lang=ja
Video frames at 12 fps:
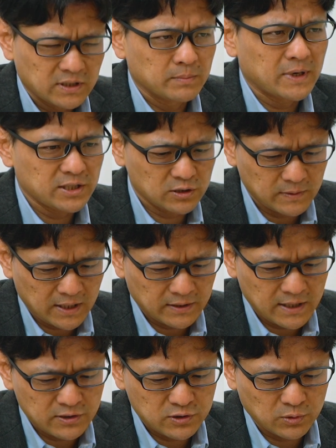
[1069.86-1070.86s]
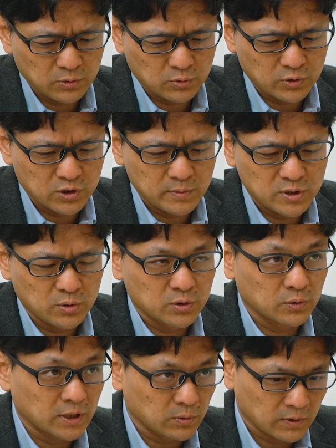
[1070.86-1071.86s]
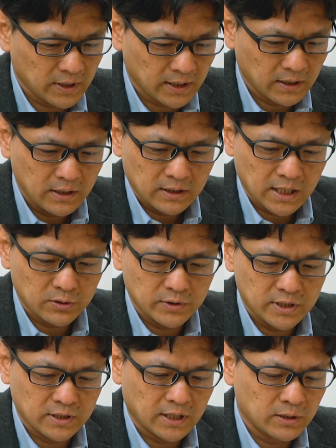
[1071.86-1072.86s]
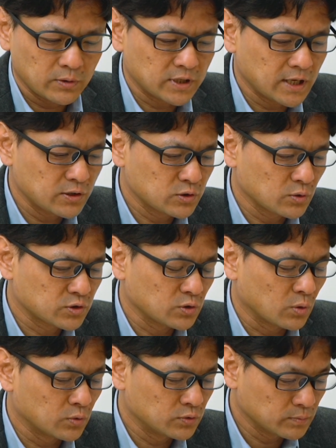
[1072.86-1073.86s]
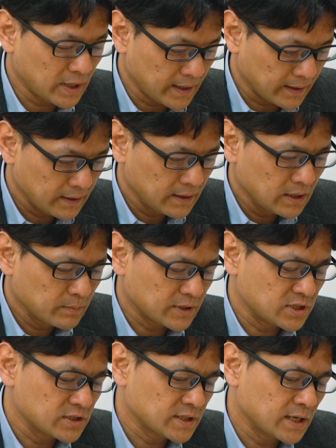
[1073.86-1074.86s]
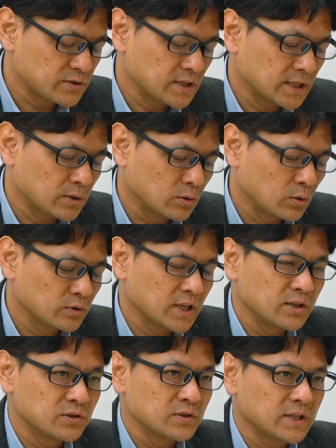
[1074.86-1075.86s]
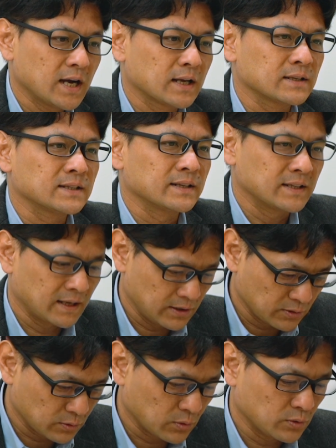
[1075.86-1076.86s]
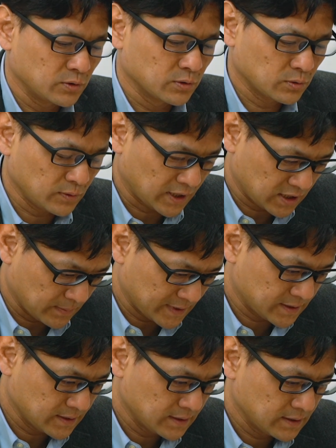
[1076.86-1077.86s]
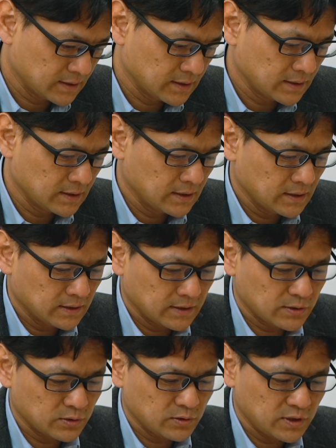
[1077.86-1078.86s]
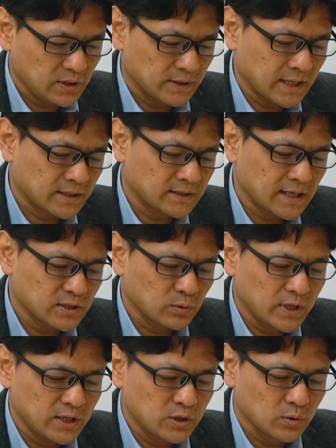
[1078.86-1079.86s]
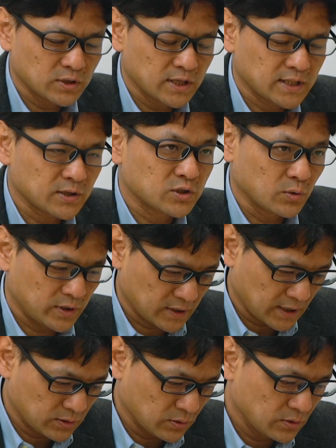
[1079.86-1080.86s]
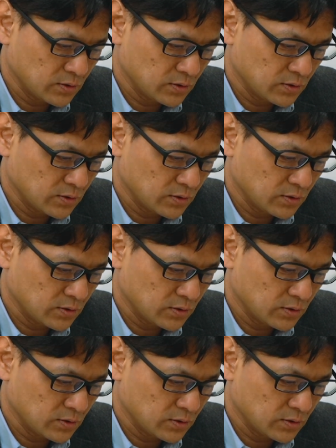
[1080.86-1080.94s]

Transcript: で、まずは現状の取り組み状況だとか、各委員からの意見聴取を踏まえ、まあ、人材育成などの論点について話されているということになっています。で、続いては脱炭素燃料政策小委員会と